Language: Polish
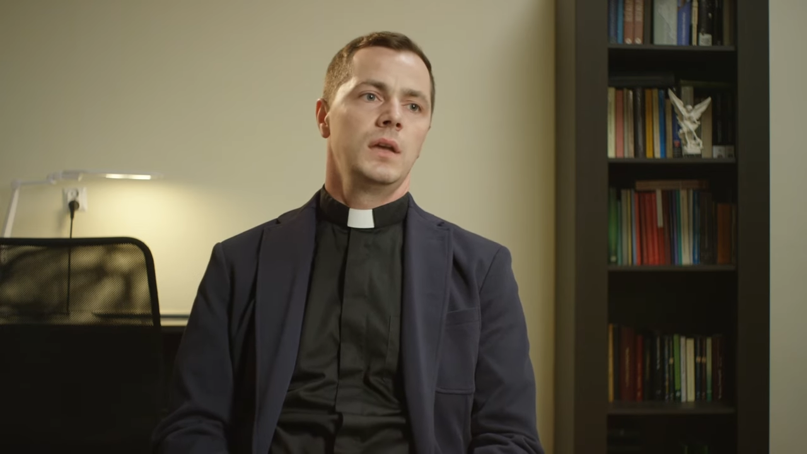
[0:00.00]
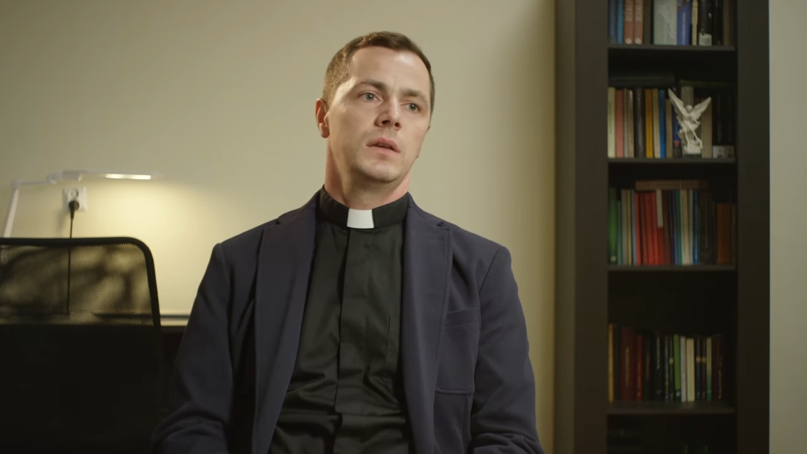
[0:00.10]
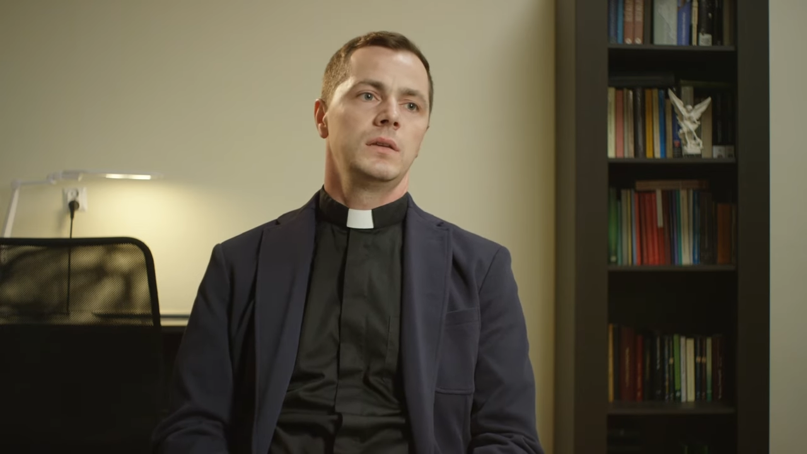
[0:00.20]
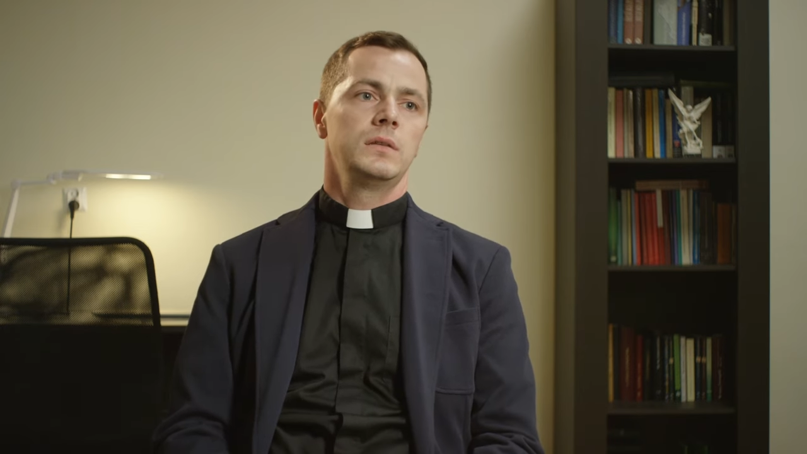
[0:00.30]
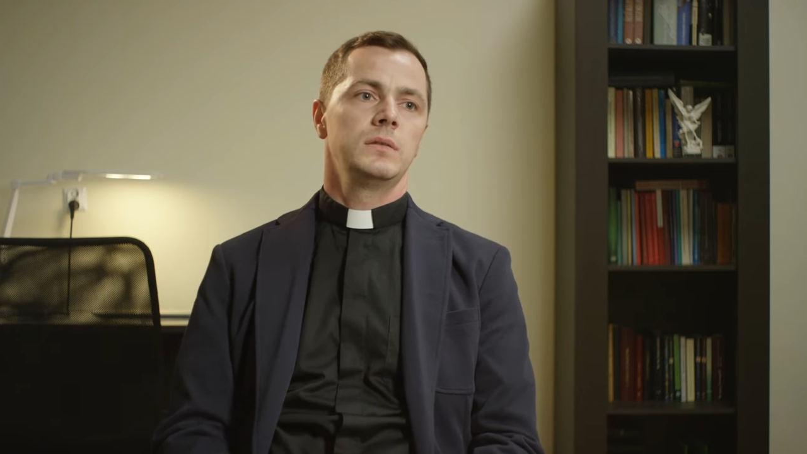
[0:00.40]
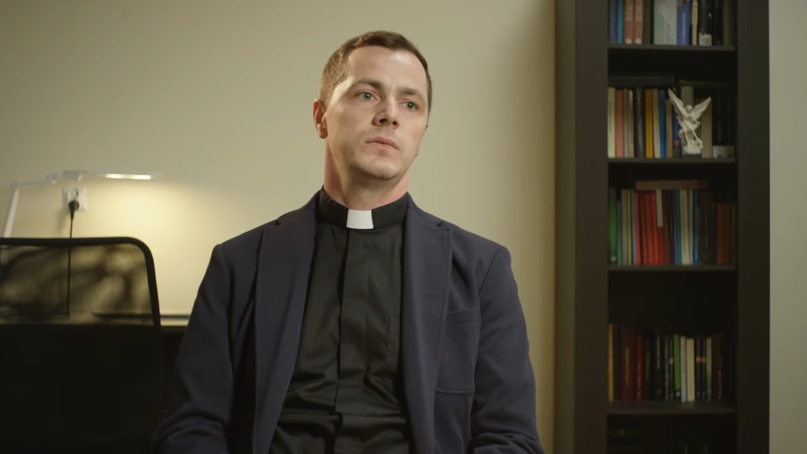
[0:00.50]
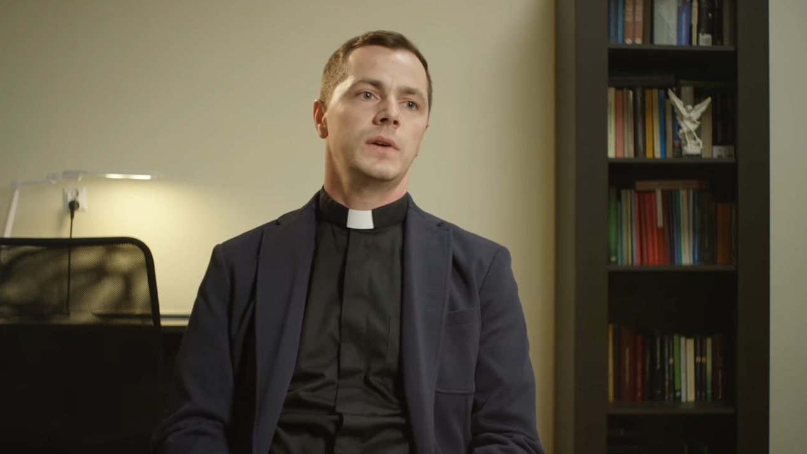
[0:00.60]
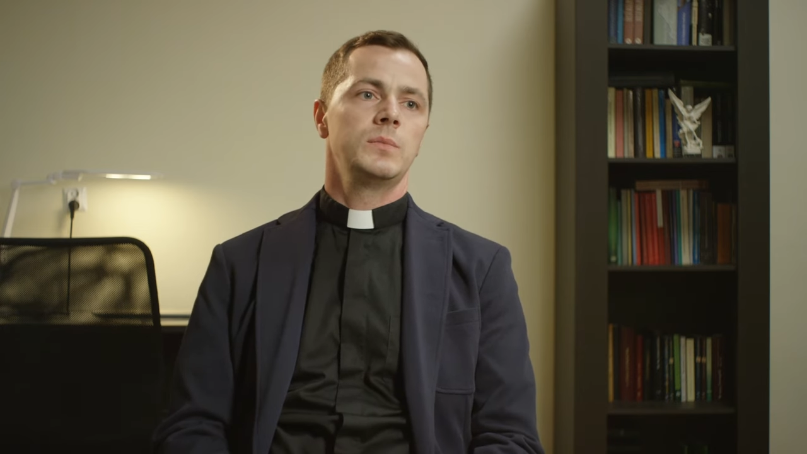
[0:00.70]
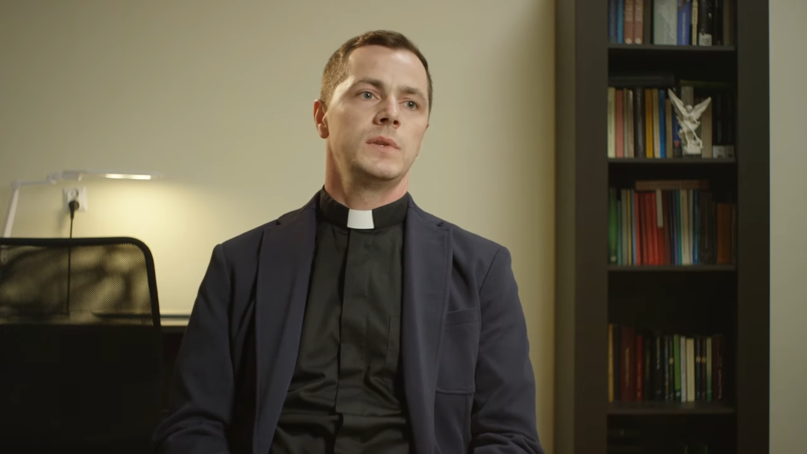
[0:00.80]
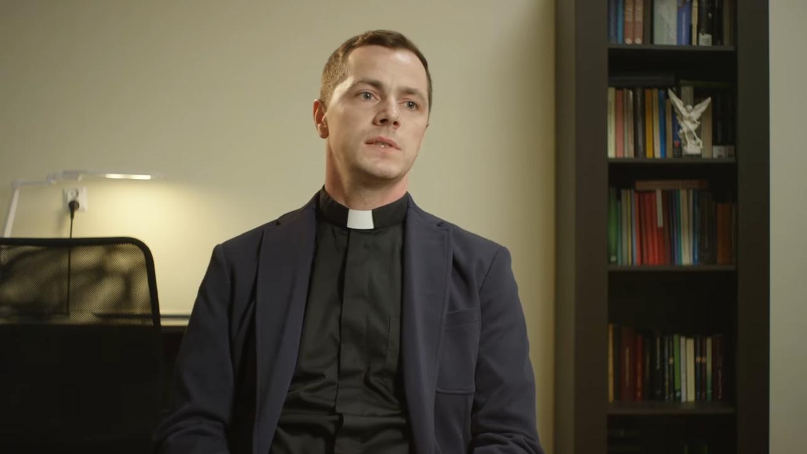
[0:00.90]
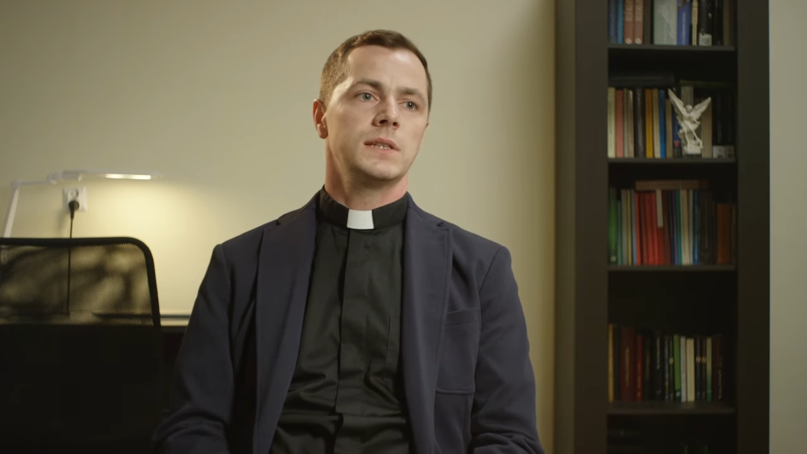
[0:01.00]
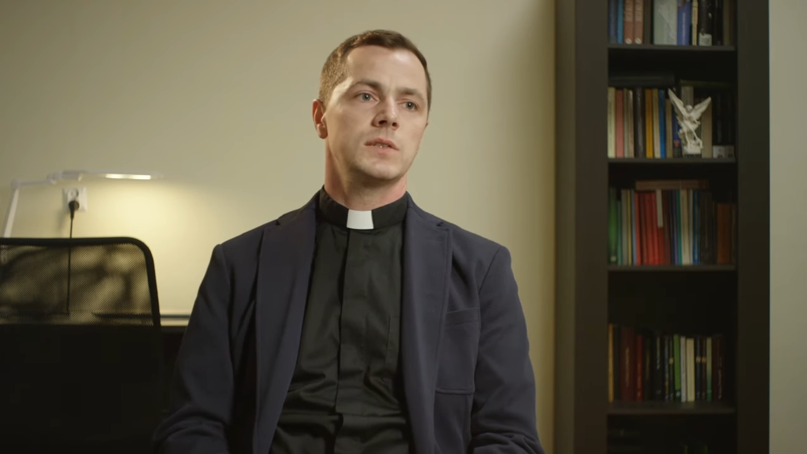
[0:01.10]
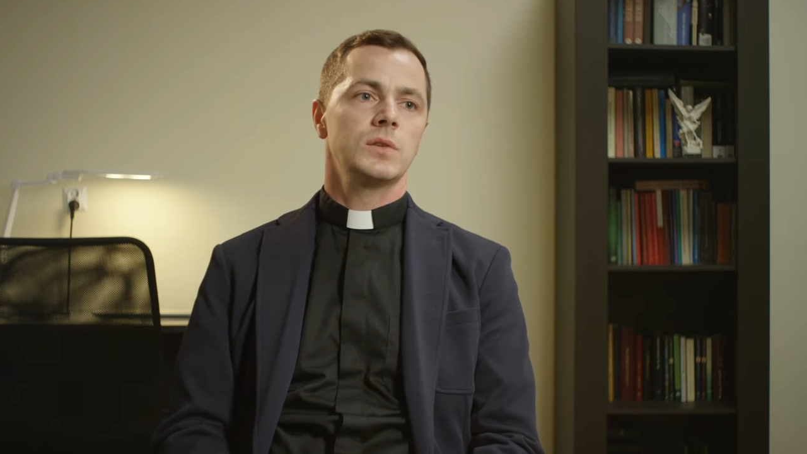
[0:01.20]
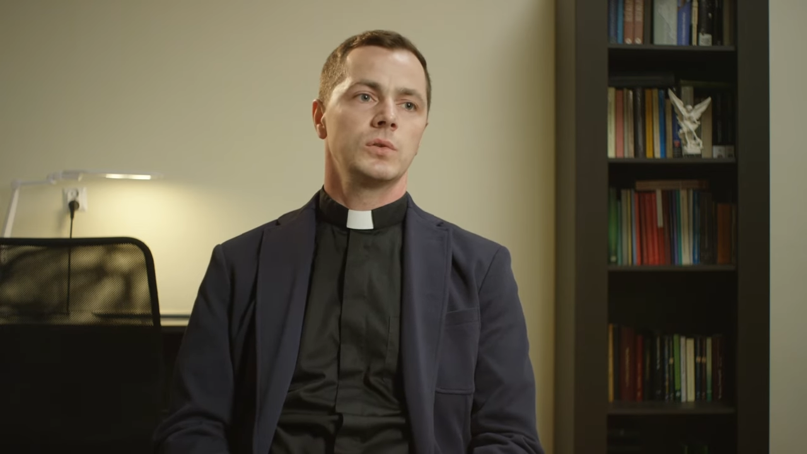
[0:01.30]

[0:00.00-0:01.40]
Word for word: y, w administracji